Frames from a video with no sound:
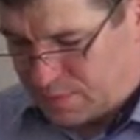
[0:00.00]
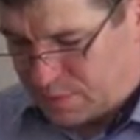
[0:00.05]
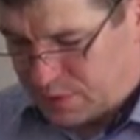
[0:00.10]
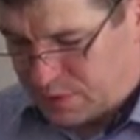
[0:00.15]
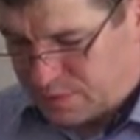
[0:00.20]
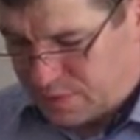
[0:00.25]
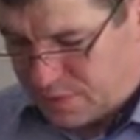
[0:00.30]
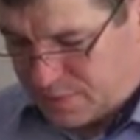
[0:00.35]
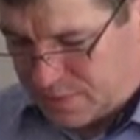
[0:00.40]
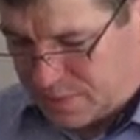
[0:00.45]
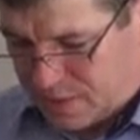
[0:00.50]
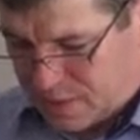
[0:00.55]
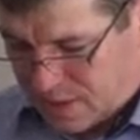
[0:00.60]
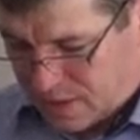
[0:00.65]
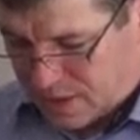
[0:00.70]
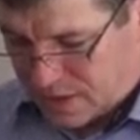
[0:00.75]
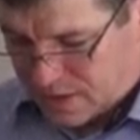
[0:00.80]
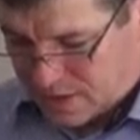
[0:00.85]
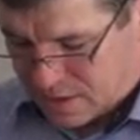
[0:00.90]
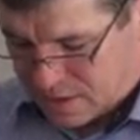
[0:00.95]

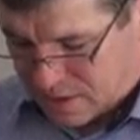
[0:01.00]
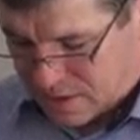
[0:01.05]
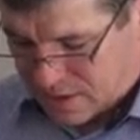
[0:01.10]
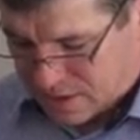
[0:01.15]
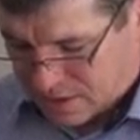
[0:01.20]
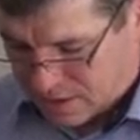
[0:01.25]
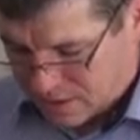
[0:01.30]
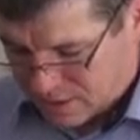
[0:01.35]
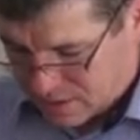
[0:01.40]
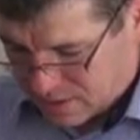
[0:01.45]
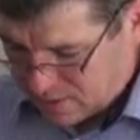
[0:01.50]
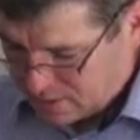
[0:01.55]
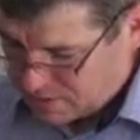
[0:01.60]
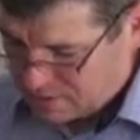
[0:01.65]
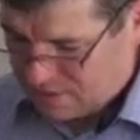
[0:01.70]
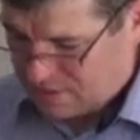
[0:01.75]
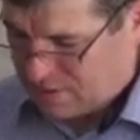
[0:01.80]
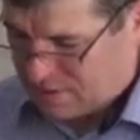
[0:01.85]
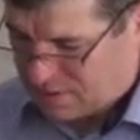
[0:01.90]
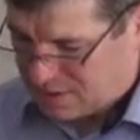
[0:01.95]
przypomina
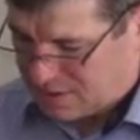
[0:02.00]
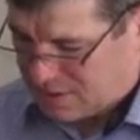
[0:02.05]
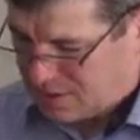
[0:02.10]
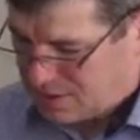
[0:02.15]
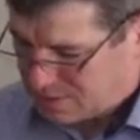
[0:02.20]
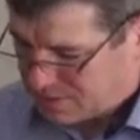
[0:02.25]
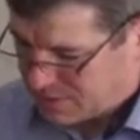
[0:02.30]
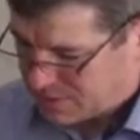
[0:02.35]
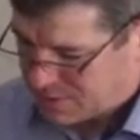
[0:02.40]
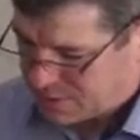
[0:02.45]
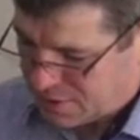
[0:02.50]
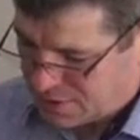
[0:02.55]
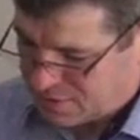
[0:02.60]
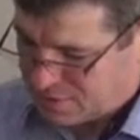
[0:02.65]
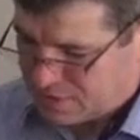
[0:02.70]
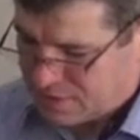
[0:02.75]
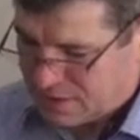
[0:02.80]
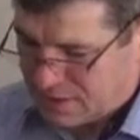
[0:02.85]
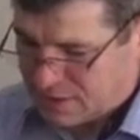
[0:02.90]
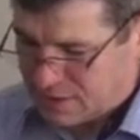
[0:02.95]
kim
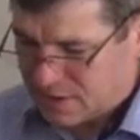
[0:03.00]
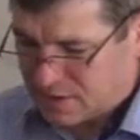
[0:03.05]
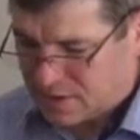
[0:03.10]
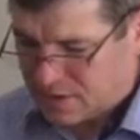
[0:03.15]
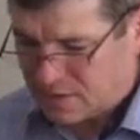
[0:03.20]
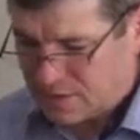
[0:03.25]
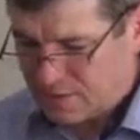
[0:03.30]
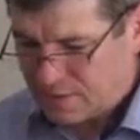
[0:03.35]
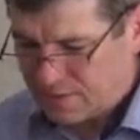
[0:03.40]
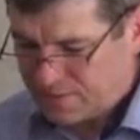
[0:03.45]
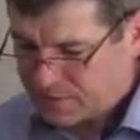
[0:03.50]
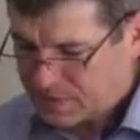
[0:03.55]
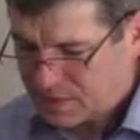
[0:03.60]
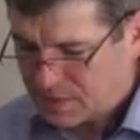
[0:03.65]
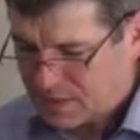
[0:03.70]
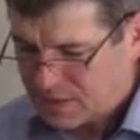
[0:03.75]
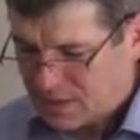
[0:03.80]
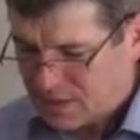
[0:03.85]
są dla niego